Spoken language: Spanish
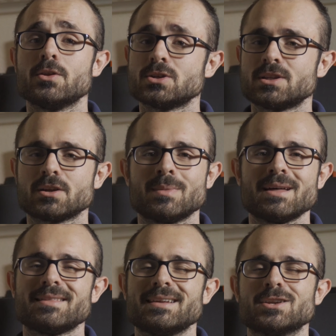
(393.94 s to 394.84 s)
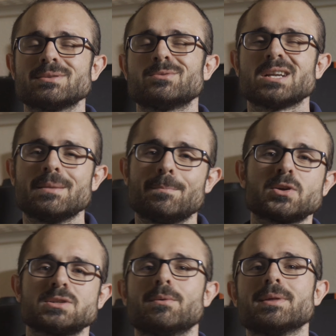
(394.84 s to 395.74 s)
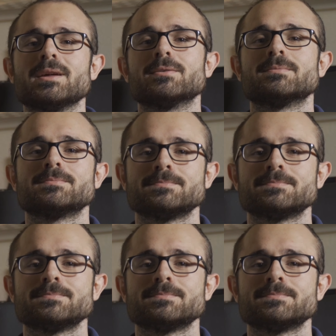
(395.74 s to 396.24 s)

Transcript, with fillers: yo soy Tecnomaz y nos vemos en el próximo vídeo.